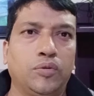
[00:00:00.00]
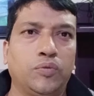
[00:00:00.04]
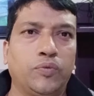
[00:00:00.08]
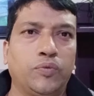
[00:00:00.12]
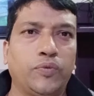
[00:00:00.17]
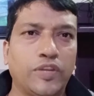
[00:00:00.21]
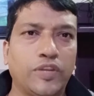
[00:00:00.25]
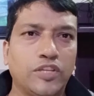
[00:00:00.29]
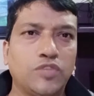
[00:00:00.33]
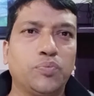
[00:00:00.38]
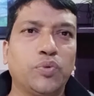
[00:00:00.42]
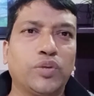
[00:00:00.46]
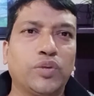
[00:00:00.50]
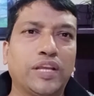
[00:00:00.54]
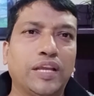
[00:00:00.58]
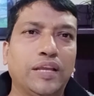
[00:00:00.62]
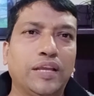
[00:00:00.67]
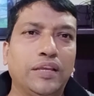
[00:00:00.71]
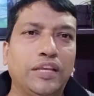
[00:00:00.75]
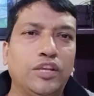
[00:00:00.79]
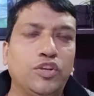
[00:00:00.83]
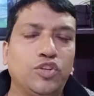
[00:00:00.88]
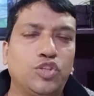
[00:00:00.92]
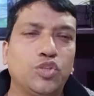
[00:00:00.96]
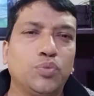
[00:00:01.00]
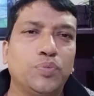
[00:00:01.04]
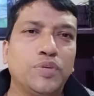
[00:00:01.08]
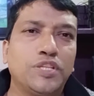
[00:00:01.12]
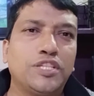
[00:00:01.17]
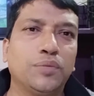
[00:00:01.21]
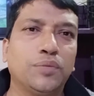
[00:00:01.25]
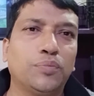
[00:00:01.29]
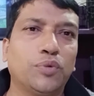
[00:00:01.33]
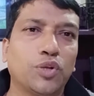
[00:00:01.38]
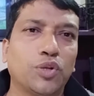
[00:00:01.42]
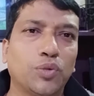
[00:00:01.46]
ফেসবুকে ইউটিউবের
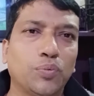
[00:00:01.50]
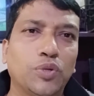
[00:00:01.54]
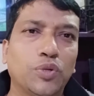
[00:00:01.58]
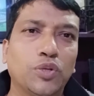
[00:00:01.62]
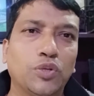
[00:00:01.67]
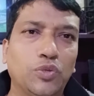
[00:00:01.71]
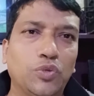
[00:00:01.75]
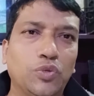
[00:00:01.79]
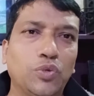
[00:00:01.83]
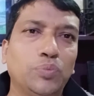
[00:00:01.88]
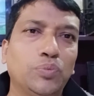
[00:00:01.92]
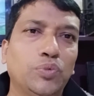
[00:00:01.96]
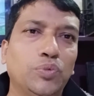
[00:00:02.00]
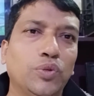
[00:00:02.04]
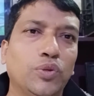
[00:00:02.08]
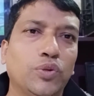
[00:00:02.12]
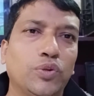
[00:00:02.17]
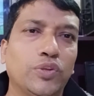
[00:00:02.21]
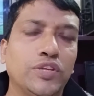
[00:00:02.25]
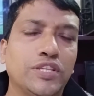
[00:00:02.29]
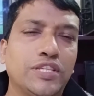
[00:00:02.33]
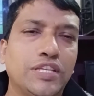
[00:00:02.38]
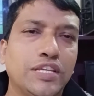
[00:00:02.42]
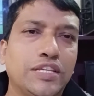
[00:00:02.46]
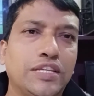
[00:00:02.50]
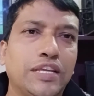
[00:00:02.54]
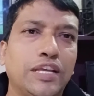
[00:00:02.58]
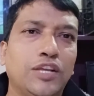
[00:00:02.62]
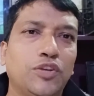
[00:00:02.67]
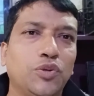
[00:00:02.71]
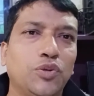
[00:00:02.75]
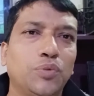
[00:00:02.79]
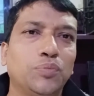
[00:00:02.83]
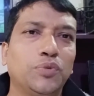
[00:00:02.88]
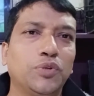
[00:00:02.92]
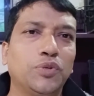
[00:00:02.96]
যে বড় বড় গ্রুপগুলো রয়েছে সেই
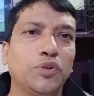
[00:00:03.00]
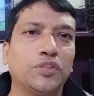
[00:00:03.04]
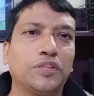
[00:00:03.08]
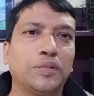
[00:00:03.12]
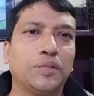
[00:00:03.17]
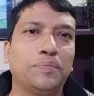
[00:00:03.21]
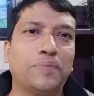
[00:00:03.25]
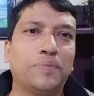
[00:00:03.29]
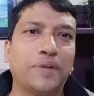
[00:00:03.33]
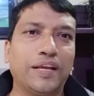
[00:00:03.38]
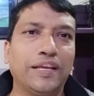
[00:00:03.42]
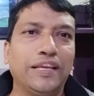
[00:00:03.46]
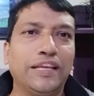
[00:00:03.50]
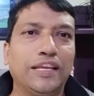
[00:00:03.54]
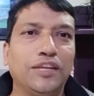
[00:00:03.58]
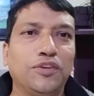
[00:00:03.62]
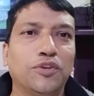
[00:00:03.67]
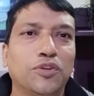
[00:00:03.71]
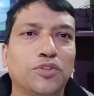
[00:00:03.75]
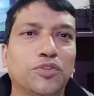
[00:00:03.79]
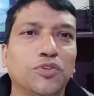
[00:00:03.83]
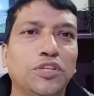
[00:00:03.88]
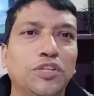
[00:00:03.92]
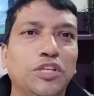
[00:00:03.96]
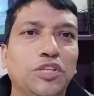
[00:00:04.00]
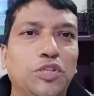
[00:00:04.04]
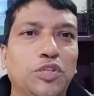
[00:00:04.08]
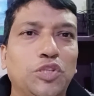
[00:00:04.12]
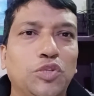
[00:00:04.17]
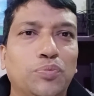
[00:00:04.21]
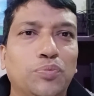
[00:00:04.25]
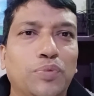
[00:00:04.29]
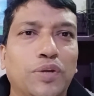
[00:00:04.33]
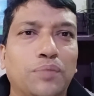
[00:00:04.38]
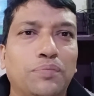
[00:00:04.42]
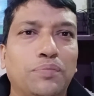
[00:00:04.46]
গ্রুপগুলোতে প্রায়ই নতুন
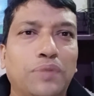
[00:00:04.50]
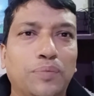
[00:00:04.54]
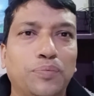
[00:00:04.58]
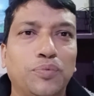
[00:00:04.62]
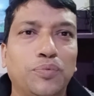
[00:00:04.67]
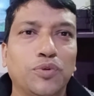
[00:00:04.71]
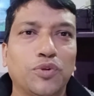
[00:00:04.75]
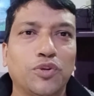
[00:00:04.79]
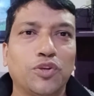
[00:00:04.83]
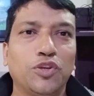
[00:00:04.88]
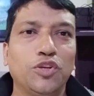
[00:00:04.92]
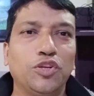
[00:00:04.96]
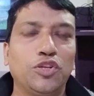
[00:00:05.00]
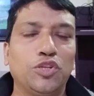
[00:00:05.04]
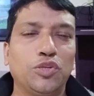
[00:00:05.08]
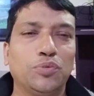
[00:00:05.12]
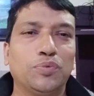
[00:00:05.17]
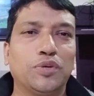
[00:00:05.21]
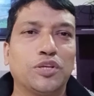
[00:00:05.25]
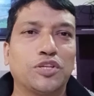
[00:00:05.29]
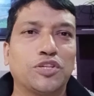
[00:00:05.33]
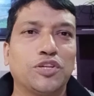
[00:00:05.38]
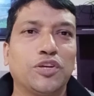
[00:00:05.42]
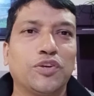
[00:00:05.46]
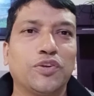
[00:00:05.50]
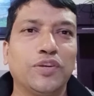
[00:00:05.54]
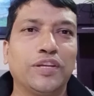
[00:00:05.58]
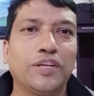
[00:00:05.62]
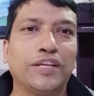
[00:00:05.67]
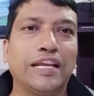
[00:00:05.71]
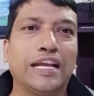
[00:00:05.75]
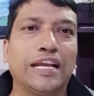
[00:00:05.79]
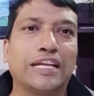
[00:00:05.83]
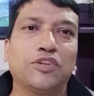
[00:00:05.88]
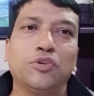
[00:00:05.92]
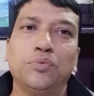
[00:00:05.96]
ইউটিউবার বা পুরনো ইউটিউবার
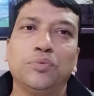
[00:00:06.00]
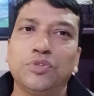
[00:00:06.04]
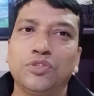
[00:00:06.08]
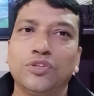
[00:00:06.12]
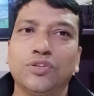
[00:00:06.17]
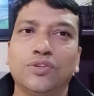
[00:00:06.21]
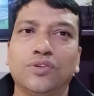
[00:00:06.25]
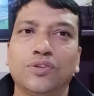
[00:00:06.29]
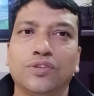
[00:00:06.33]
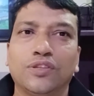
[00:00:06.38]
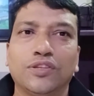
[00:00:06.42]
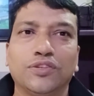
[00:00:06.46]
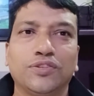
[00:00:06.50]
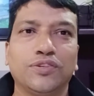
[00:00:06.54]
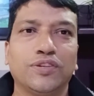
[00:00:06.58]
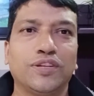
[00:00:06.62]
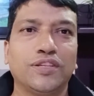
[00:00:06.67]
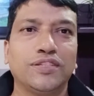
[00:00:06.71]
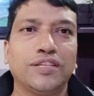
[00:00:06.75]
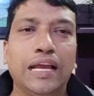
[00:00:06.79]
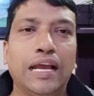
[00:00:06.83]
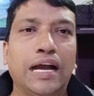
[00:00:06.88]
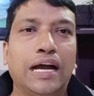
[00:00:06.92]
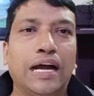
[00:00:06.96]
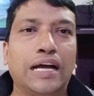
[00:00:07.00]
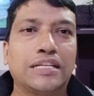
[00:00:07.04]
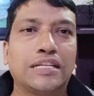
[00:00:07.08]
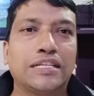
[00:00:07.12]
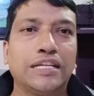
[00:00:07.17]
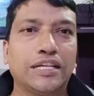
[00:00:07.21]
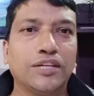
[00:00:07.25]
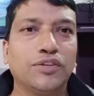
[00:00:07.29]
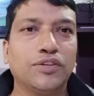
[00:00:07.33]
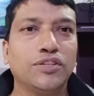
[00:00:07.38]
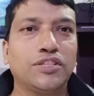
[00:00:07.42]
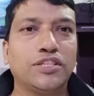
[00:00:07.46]
সকলকে একটা অভিযোগ করতে শোনা যায় আর
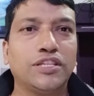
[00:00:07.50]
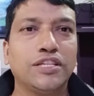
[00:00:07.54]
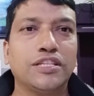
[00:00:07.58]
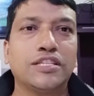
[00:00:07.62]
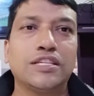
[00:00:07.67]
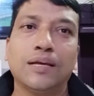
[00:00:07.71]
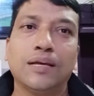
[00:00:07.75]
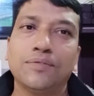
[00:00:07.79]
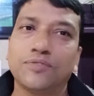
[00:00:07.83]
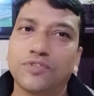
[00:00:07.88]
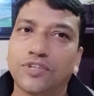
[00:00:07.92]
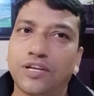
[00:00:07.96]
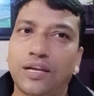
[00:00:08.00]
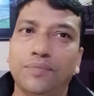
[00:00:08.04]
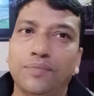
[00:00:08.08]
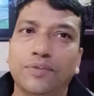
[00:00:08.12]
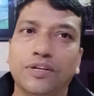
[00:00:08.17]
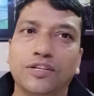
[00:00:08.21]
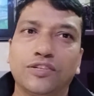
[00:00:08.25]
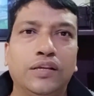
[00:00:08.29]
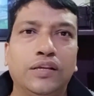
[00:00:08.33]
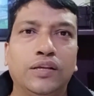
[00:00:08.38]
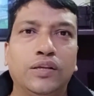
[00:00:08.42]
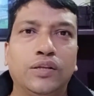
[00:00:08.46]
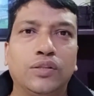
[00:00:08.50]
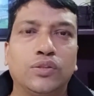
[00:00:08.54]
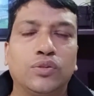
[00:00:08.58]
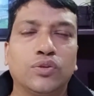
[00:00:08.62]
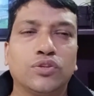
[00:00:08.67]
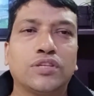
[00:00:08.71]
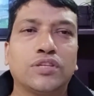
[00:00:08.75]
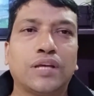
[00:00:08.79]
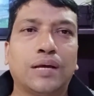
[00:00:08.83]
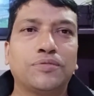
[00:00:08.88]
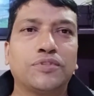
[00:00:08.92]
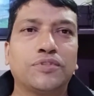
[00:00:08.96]
সেটা হচ্ছে সাবস্ক্রাইবার ড্রপ তো
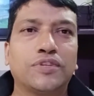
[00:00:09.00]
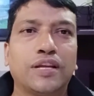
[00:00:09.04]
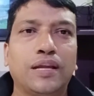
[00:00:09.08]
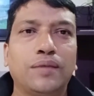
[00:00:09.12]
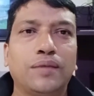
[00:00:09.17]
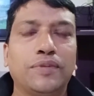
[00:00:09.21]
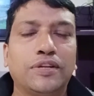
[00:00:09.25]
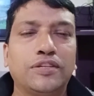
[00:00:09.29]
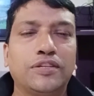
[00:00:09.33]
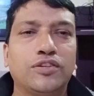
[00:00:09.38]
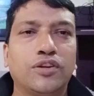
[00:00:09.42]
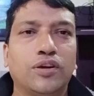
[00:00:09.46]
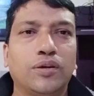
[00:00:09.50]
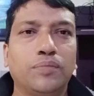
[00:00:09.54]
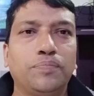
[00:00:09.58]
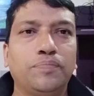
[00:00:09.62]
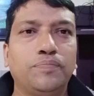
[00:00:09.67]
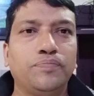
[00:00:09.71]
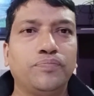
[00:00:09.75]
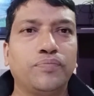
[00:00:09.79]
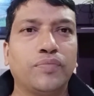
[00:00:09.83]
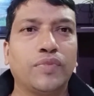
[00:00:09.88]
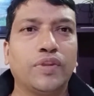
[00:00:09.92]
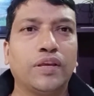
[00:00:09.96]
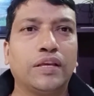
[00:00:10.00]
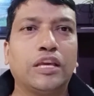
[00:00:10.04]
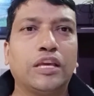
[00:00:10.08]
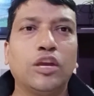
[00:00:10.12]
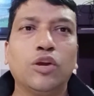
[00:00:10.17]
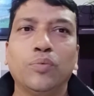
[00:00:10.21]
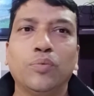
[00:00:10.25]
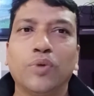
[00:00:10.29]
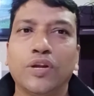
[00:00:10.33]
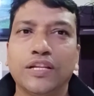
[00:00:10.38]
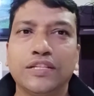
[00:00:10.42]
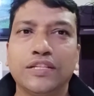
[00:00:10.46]
সাবস্ক্রাইবার ড্রপ কেউ
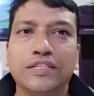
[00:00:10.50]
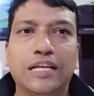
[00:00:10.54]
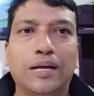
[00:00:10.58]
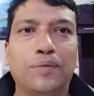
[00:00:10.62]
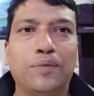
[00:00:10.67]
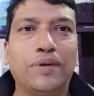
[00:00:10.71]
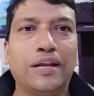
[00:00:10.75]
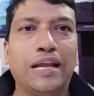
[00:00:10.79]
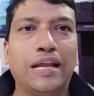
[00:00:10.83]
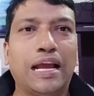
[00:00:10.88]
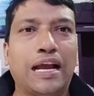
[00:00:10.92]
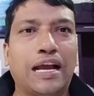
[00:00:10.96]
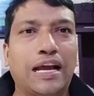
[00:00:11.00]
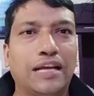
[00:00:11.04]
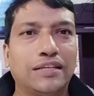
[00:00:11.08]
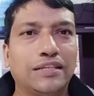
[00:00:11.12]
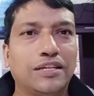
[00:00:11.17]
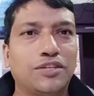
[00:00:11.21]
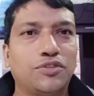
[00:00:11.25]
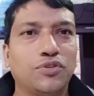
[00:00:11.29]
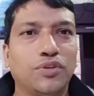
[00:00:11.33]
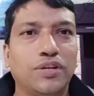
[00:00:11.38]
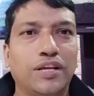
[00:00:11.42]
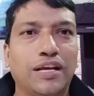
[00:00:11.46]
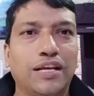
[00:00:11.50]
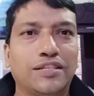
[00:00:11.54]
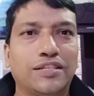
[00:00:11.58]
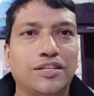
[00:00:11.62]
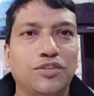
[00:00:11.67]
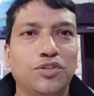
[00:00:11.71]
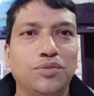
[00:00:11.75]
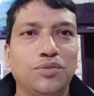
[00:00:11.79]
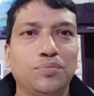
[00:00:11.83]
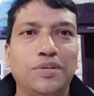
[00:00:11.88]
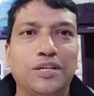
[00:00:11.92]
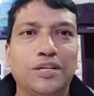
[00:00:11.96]
বলেন যে আমার এক হাজার চলে গেছে
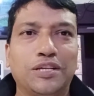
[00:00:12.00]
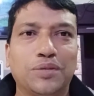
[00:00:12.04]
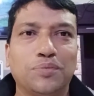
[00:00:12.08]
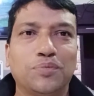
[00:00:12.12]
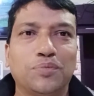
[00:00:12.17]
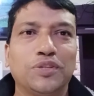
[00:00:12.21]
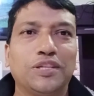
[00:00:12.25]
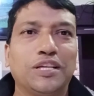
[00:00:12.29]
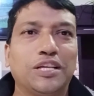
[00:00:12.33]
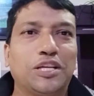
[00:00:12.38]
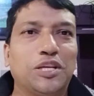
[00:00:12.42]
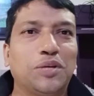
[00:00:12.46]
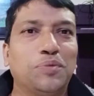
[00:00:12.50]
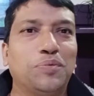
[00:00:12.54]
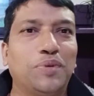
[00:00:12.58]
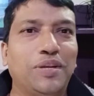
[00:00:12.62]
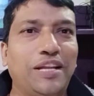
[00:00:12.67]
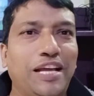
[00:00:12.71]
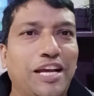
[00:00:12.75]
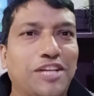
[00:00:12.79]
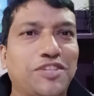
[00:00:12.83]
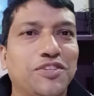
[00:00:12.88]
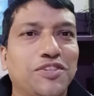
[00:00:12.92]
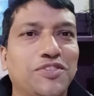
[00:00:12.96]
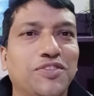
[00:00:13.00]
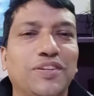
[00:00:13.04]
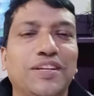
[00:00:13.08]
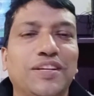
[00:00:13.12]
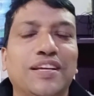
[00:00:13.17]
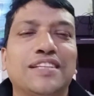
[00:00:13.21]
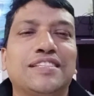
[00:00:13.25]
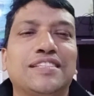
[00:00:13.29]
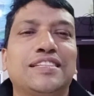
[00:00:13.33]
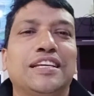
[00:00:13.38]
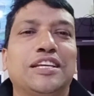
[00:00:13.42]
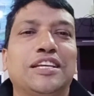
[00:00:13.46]
দুই মিনিটের মধ্যে কেউ বলে একশো চলে
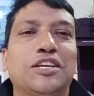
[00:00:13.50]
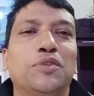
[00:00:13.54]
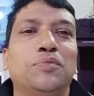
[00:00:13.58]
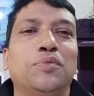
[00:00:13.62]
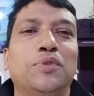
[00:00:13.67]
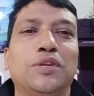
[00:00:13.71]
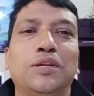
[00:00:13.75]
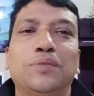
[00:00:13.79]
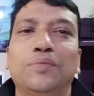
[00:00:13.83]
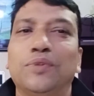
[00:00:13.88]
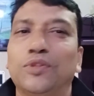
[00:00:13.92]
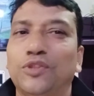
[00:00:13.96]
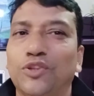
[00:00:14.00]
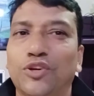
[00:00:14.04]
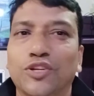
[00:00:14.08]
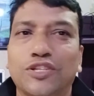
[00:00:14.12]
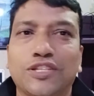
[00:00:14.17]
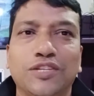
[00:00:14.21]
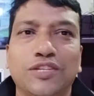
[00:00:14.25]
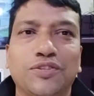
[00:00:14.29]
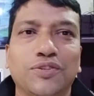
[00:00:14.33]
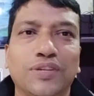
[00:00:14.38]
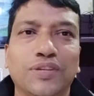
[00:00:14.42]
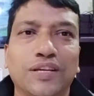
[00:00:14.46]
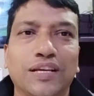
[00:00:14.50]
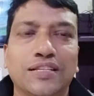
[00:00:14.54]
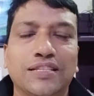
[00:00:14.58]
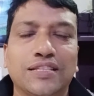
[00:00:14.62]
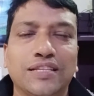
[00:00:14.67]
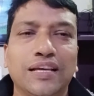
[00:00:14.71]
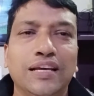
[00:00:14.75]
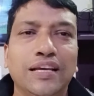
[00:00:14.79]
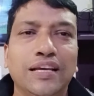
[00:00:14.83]
গেছে কেউ বলে বা দশটা চলে গেছে